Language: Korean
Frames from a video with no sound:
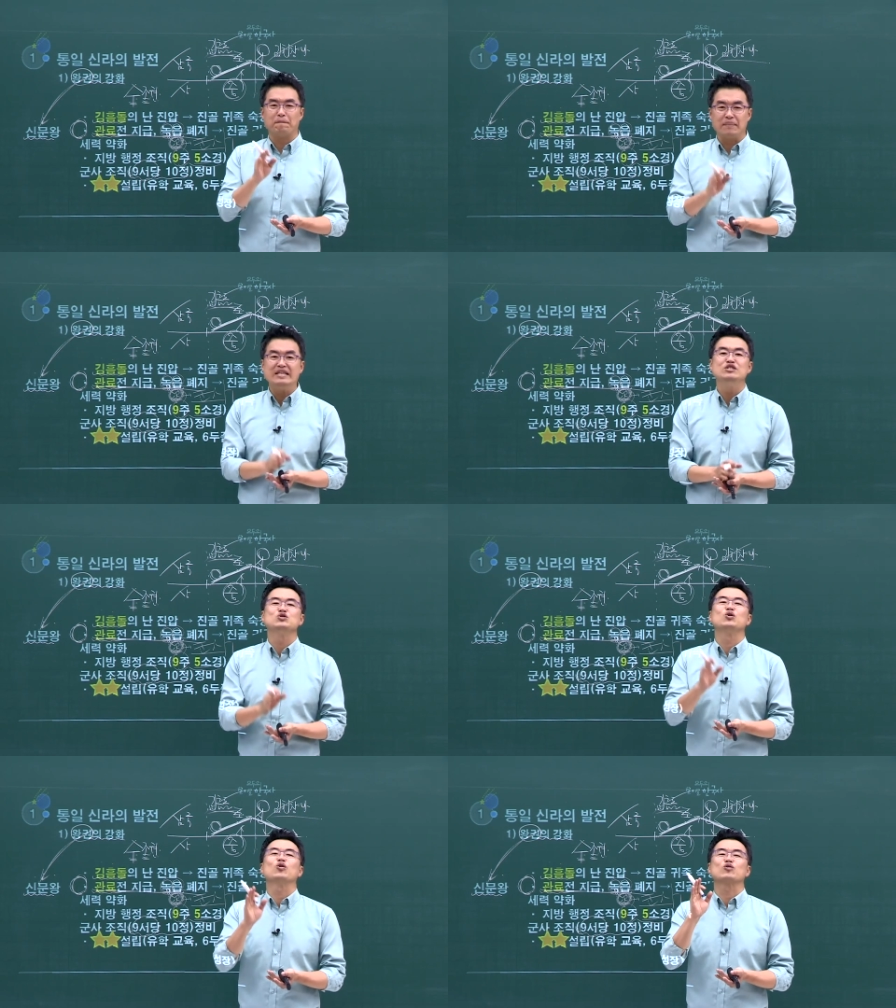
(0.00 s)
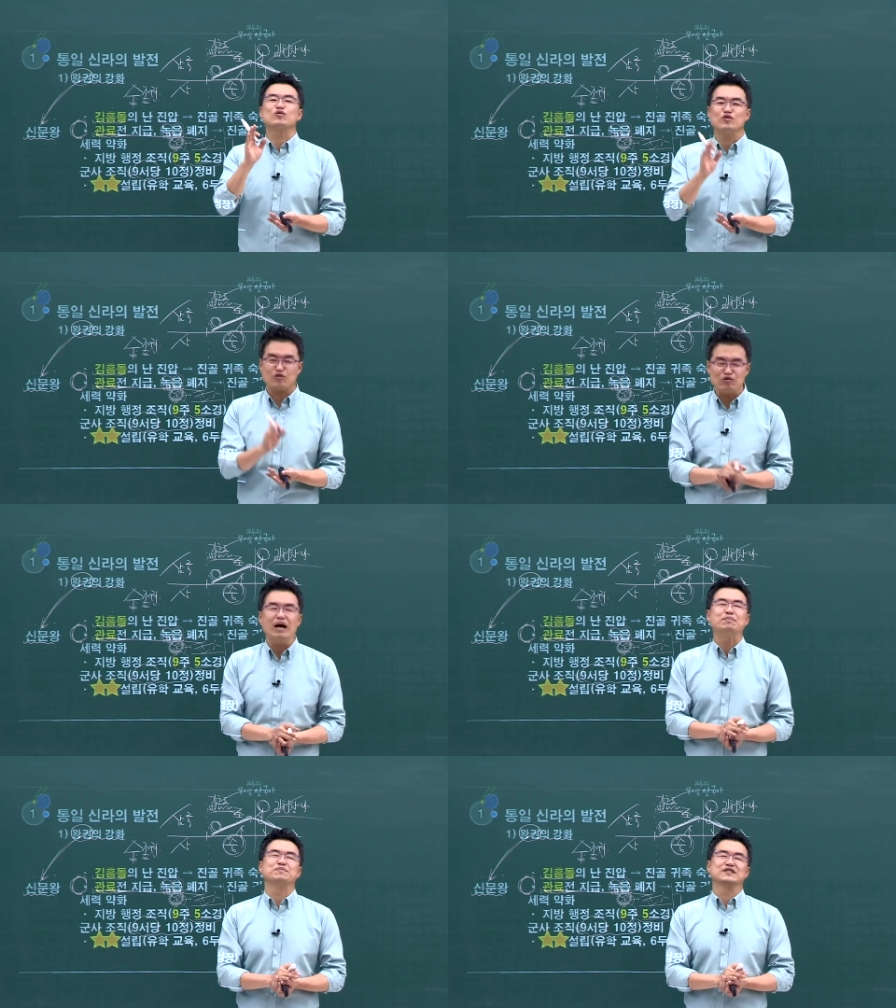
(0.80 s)
민족
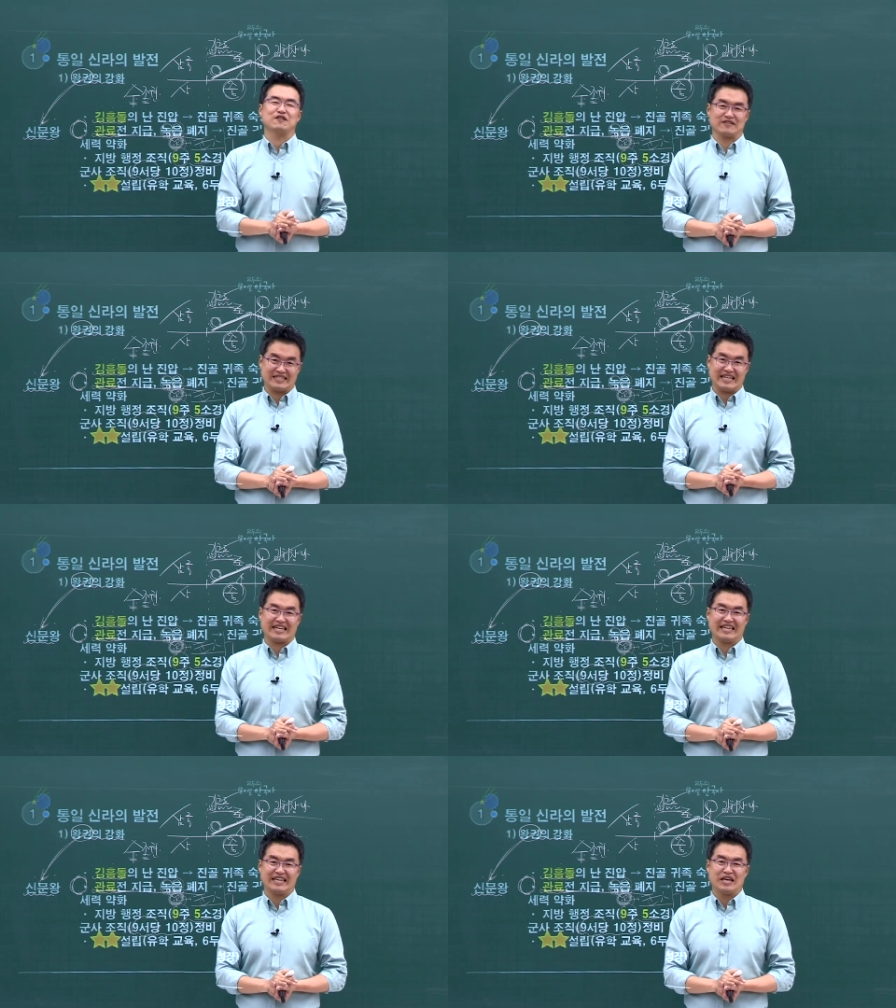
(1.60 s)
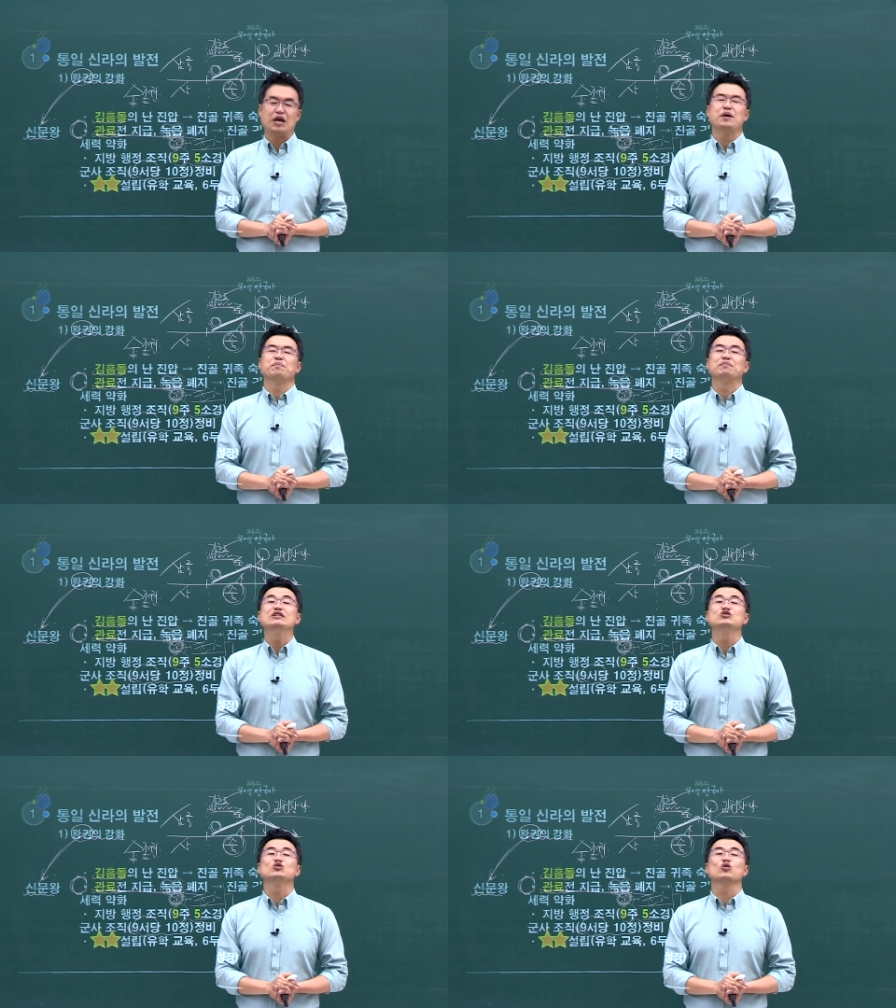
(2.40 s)
융합 정책.
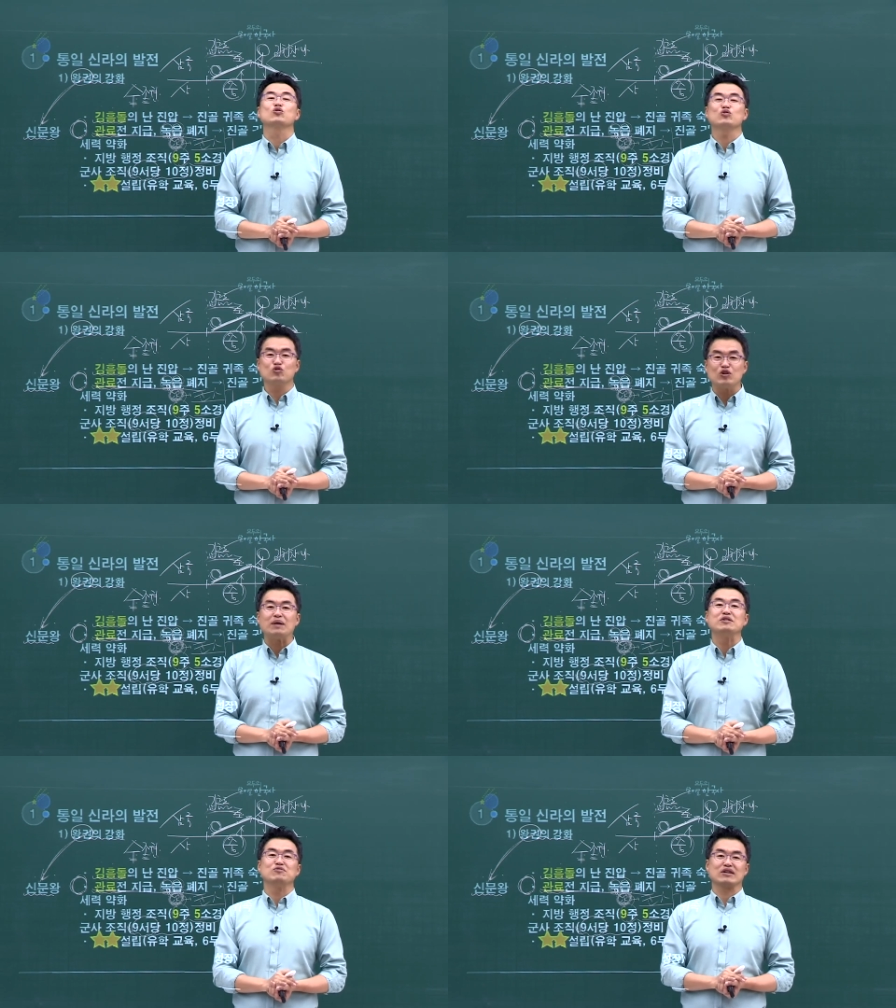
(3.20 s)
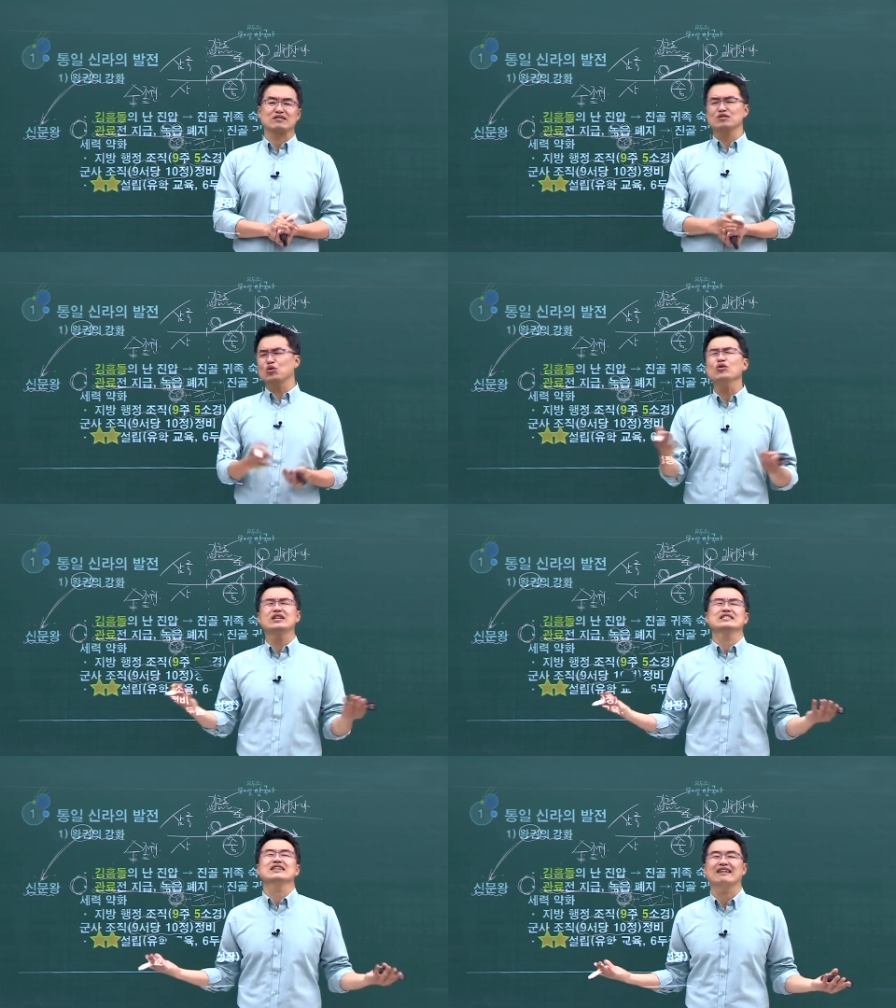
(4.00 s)
민족 융합을 위해서
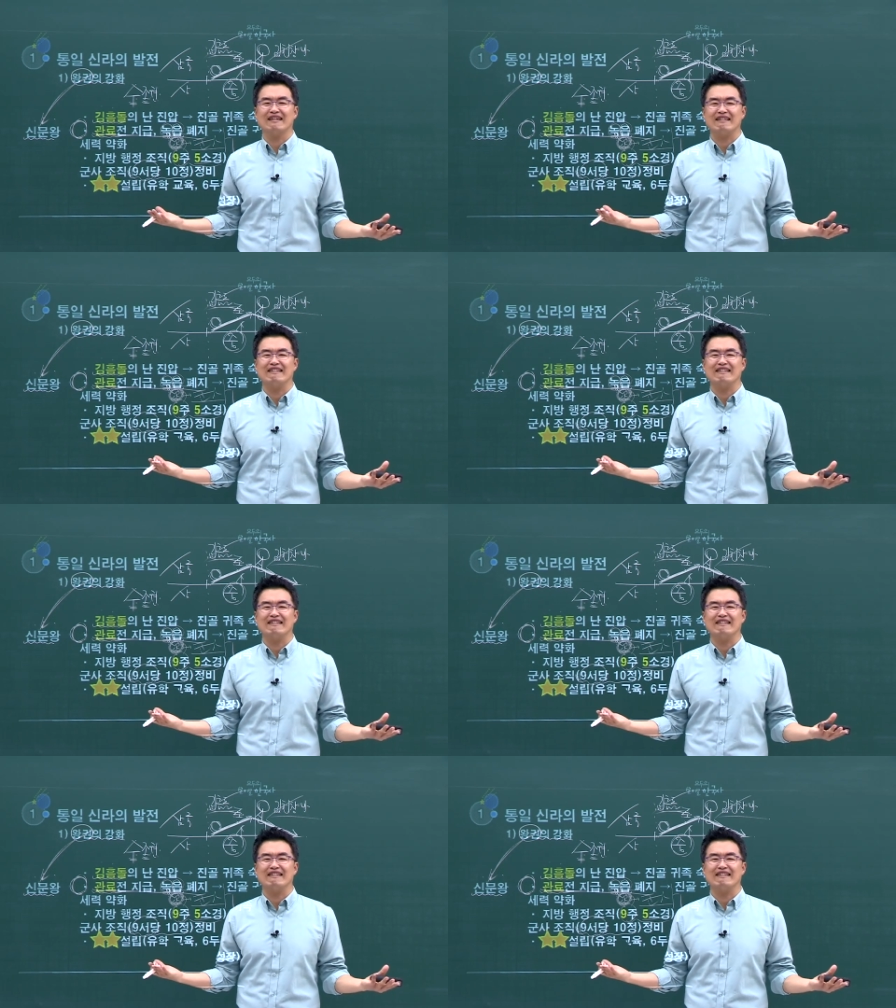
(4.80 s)
통일했잖아.